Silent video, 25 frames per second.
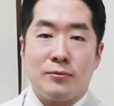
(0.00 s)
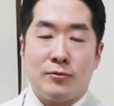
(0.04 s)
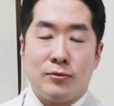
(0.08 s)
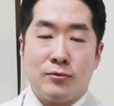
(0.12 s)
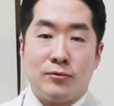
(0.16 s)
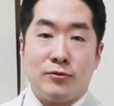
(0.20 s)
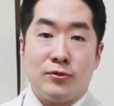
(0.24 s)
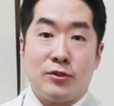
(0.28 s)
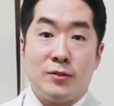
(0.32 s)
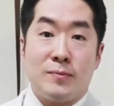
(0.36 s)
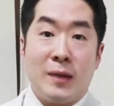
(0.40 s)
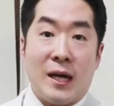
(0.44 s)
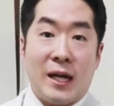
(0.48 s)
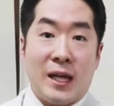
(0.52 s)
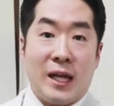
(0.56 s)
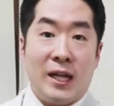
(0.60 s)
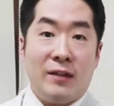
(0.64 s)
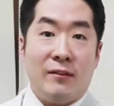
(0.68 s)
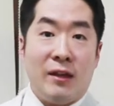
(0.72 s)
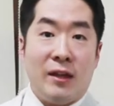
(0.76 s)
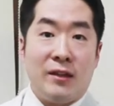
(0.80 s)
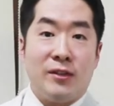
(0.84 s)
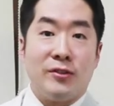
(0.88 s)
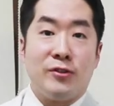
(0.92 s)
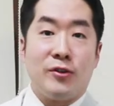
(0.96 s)
수술을
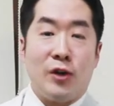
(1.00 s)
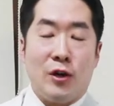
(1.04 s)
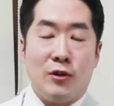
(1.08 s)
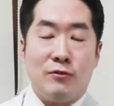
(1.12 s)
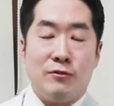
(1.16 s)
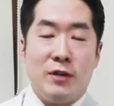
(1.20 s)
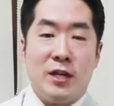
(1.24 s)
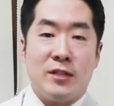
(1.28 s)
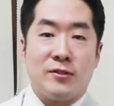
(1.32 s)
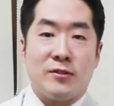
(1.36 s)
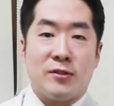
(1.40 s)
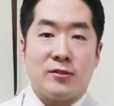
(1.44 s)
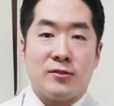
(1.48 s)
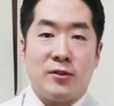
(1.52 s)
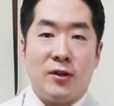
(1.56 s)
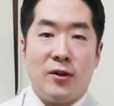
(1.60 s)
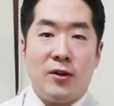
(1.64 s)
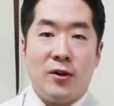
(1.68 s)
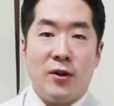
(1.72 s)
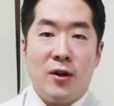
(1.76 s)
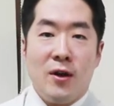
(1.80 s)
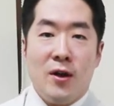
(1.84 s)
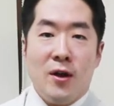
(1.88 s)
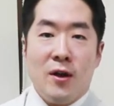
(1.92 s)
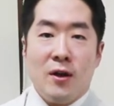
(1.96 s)
받게 되는 경우에
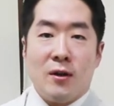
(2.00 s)
있어서